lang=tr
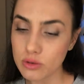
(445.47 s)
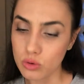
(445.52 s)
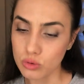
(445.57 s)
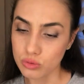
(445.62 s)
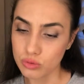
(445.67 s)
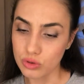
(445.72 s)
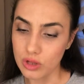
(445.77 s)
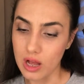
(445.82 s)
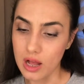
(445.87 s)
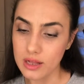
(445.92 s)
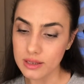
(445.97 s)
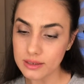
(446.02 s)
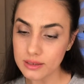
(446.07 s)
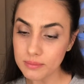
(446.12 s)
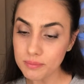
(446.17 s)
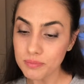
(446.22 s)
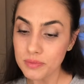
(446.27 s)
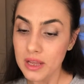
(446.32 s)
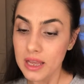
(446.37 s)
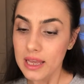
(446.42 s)
kodunu aldım.
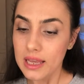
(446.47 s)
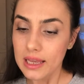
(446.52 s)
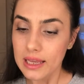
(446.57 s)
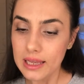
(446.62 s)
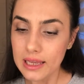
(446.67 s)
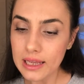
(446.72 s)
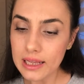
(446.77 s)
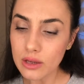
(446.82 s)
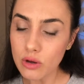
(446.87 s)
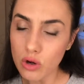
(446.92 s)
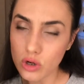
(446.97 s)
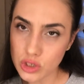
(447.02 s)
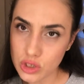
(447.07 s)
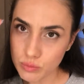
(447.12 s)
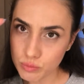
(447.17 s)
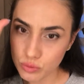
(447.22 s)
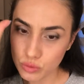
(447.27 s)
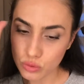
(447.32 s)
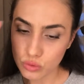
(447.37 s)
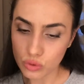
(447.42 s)
İlk
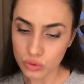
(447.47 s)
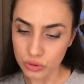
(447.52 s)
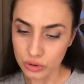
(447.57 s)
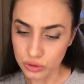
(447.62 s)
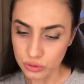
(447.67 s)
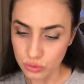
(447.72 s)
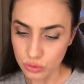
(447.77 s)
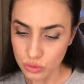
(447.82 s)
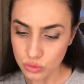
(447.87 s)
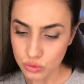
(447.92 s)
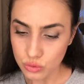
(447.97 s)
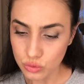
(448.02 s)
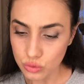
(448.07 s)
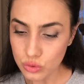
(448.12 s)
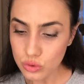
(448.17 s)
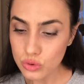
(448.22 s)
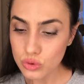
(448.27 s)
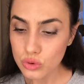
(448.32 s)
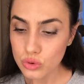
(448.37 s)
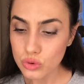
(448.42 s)
önce bunu
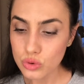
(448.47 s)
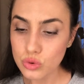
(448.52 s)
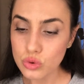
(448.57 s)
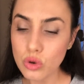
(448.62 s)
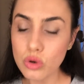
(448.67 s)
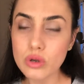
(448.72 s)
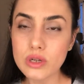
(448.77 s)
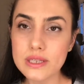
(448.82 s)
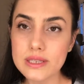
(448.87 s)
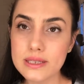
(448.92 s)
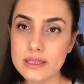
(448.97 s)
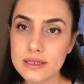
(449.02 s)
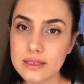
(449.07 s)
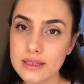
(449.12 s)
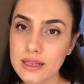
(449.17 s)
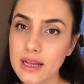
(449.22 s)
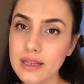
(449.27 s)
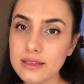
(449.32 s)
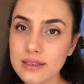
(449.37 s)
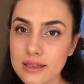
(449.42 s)
kullanıyorsunuz.
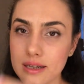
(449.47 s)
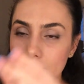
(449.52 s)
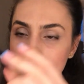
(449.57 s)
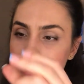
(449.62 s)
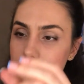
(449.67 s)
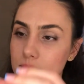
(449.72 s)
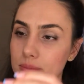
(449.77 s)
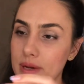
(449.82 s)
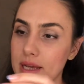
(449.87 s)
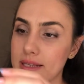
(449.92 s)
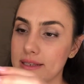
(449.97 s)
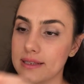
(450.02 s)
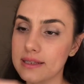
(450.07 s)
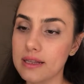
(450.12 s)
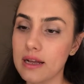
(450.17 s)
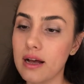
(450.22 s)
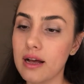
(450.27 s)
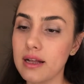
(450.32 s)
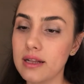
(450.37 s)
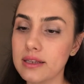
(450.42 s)
Sonrasından color
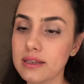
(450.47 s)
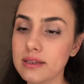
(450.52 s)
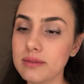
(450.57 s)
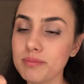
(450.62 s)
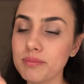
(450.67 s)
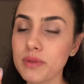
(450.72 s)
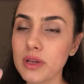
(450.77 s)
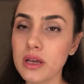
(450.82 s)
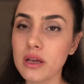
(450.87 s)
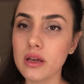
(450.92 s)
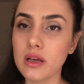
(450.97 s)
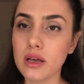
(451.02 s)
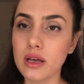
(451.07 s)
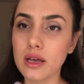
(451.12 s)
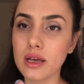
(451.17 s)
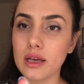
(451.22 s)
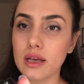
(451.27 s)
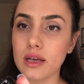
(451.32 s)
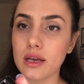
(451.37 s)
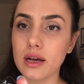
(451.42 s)
base'ini aldım.
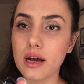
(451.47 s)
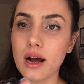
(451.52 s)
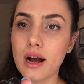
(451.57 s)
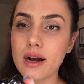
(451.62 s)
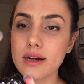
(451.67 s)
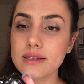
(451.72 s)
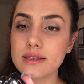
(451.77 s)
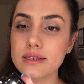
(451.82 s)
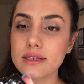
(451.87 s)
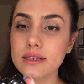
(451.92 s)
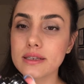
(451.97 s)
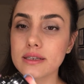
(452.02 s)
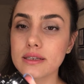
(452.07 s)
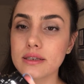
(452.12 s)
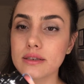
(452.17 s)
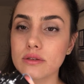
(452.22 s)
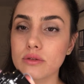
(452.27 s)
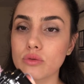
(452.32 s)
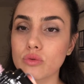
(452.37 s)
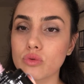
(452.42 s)
artık
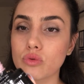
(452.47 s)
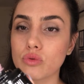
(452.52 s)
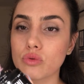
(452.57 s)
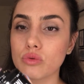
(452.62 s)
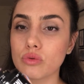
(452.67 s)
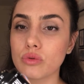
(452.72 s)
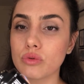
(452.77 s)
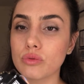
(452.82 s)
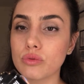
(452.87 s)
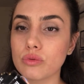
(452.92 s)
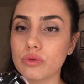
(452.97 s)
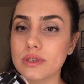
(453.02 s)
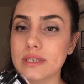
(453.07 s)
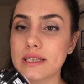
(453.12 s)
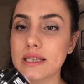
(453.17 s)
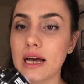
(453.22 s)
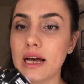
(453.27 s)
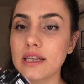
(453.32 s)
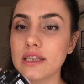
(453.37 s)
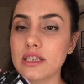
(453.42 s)

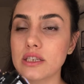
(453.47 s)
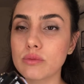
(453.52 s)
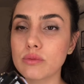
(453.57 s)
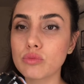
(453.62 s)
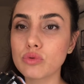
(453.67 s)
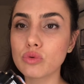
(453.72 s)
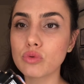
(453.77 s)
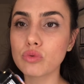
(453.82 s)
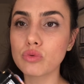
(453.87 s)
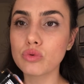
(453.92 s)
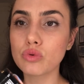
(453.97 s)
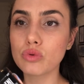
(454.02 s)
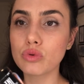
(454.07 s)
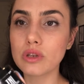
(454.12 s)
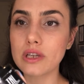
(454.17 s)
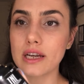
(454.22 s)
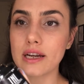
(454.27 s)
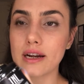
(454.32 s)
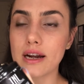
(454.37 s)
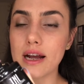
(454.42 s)
sadece bunu
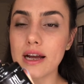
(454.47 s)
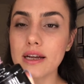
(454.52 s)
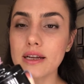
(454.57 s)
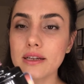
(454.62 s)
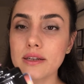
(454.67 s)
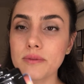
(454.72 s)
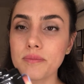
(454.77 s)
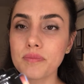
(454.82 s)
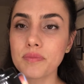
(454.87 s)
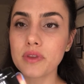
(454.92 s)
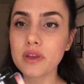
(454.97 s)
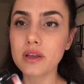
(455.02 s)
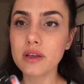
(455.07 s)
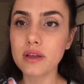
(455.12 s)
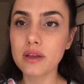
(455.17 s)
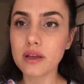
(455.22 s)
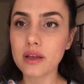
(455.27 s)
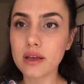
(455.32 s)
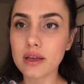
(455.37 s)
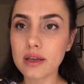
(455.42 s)
uygulayarak
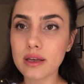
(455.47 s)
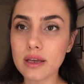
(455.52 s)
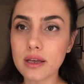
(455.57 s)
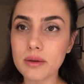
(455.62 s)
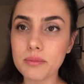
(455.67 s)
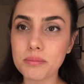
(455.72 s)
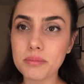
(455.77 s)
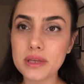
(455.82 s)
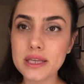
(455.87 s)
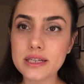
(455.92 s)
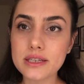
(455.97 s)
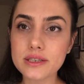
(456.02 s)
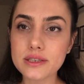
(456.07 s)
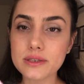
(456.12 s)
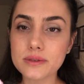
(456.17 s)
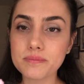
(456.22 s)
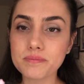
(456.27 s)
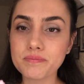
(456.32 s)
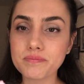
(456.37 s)
bir